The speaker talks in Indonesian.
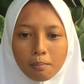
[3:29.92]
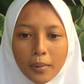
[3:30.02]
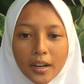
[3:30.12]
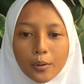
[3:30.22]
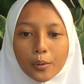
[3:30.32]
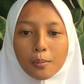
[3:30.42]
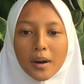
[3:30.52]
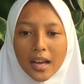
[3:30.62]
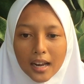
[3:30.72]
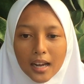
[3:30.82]

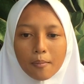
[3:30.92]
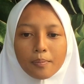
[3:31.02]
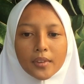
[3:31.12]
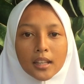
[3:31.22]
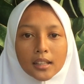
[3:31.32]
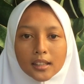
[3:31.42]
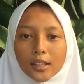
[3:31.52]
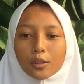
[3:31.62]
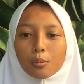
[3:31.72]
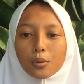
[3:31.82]
perkubara
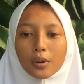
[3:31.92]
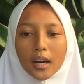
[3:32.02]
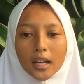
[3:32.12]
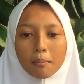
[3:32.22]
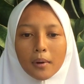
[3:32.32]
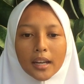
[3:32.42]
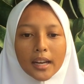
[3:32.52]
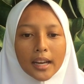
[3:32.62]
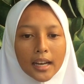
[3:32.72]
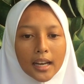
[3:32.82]
ti hubungan
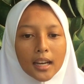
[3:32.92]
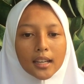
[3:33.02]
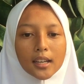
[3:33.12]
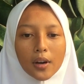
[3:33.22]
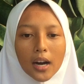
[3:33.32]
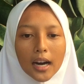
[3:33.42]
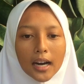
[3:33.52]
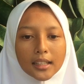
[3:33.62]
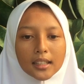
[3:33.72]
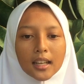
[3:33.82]
manehna
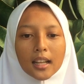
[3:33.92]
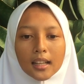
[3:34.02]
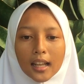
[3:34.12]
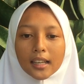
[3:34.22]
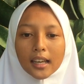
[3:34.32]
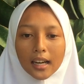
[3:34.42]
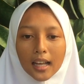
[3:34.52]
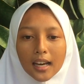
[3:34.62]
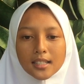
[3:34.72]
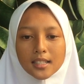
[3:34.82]
doaan
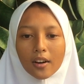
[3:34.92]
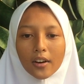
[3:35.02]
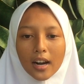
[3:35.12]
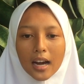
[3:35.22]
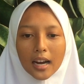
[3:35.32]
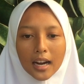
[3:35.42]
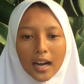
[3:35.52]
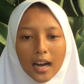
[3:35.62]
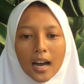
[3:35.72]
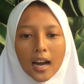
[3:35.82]
lahirlah seorang
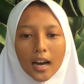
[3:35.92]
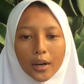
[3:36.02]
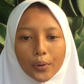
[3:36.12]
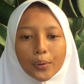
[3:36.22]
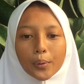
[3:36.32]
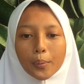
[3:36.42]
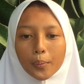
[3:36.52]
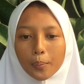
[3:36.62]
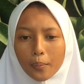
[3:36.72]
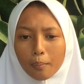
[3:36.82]
anak anu
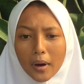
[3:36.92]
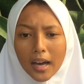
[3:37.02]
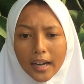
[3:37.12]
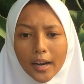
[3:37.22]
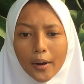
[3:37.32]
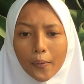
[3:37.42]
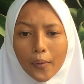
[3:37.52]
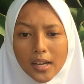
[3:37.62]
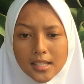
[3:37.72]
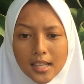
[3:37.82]
bare
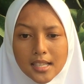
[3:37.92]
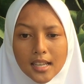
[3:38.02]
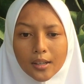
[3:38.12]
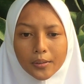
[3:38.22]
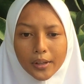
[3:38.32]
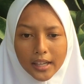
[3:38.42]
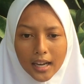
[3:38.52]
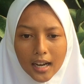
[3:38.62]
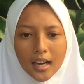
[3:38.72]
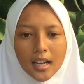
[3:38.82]
wasta
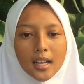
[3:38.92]
sangkuriang